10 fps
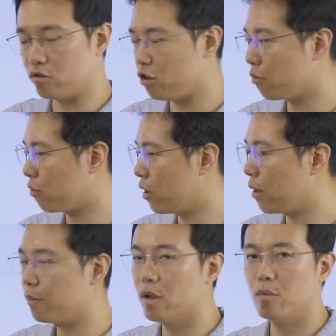
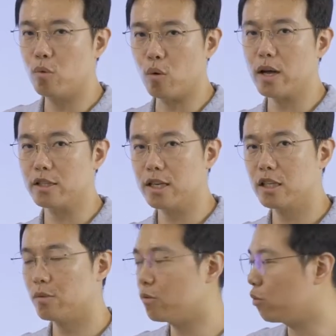두려움이나 보완을
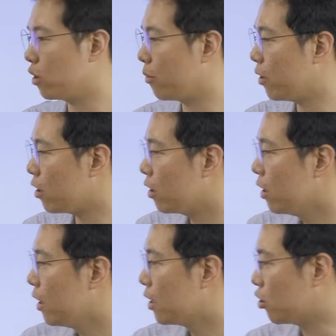해야 될 부분 본다면
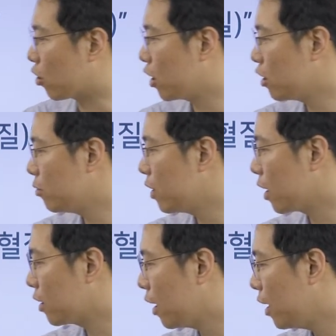적개심은
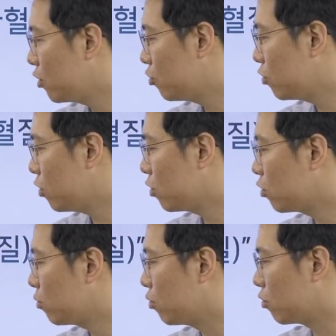약간 타의
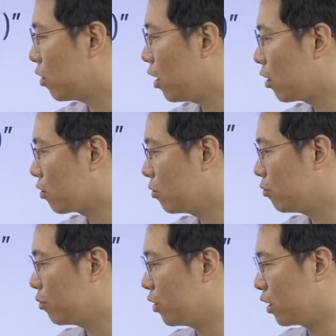추정을 좀
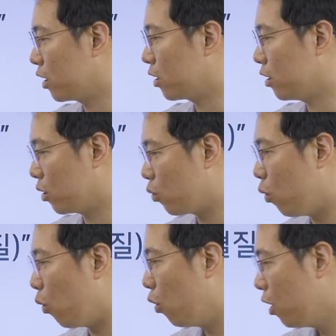불허한 부분이
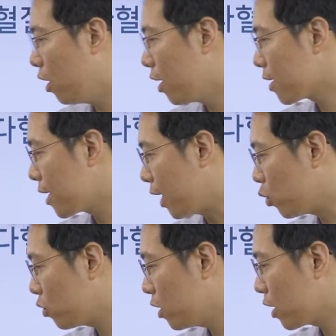있고
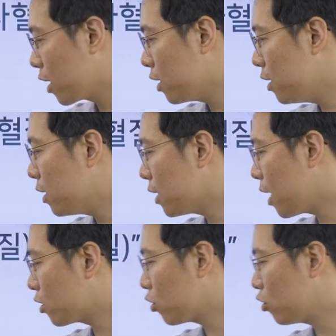가족들에게 큰
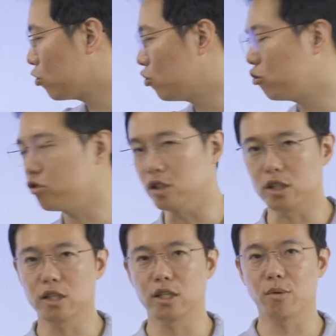상처를 줄 수
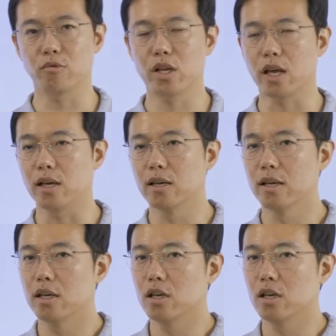있기 때문에